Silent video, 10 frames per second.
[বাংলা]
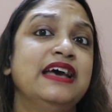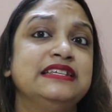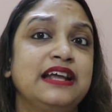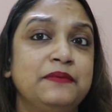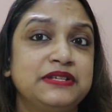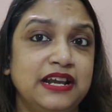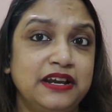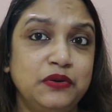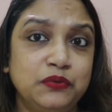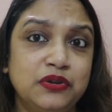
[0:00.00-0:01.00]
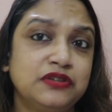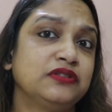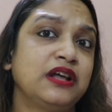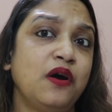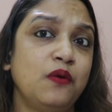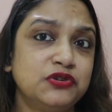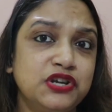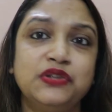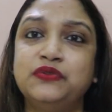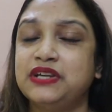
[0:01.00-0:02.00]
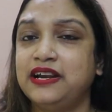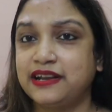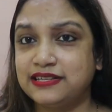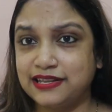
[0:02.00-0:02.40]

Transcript: যারা আমার চ্যানেলে নতুন আছো তারা অবশ্যই কিন্তু চ্যানেলটাকে